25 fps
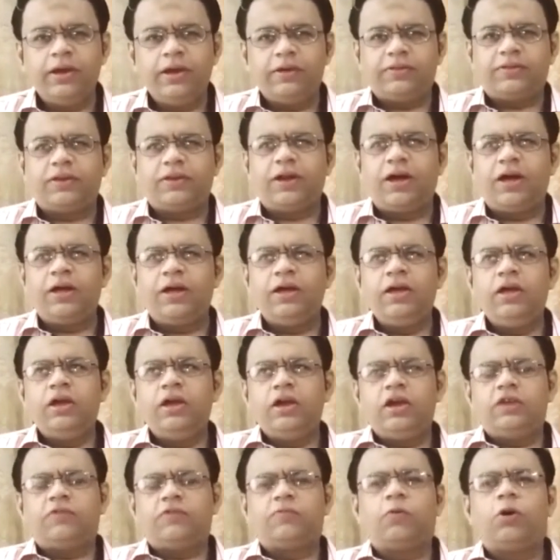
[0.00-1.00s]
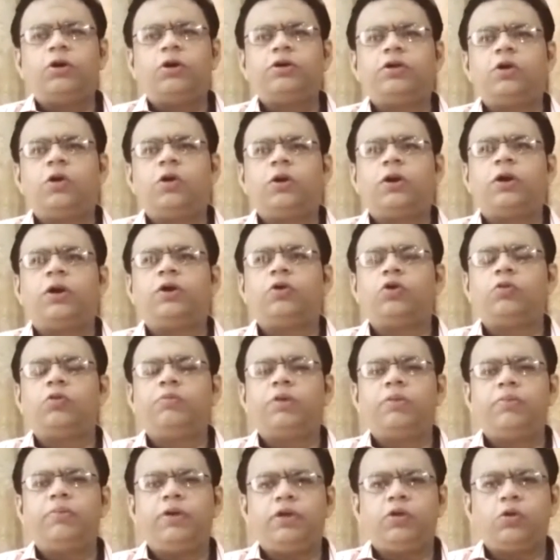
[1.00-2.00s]
इस तरह इस वॉल्टन और
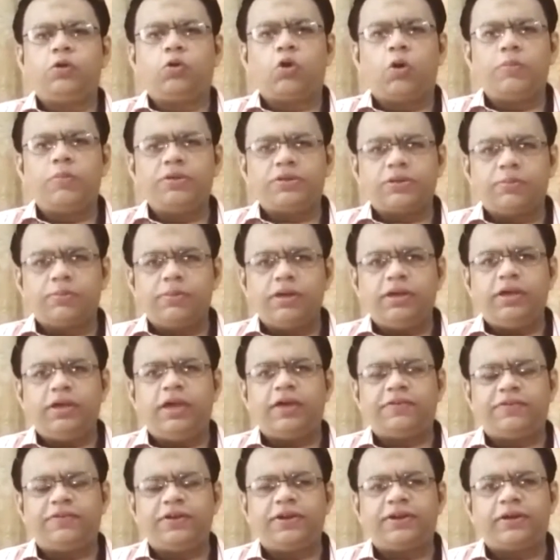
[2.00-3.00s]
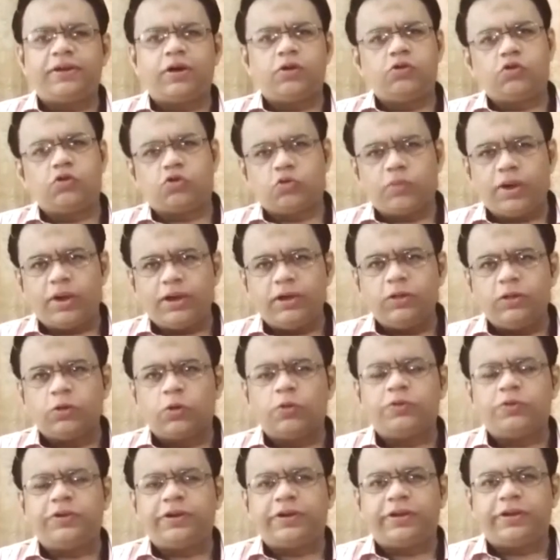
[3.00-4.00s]
कंटोनमेंट में जो कौमी असम्बली की एक सीट है और जो सुबह की
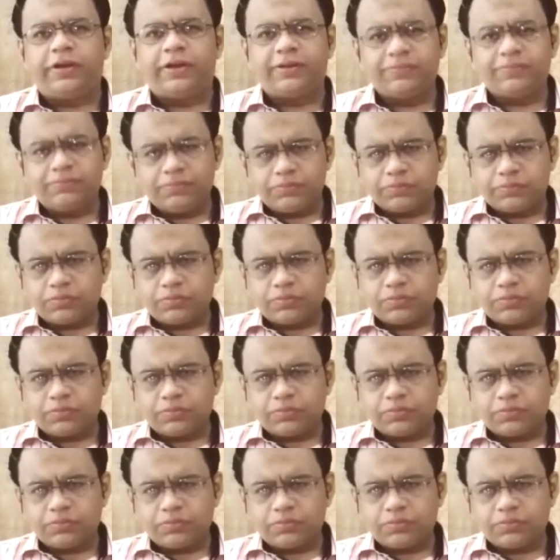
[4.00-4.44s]
दोनों सीटें हैं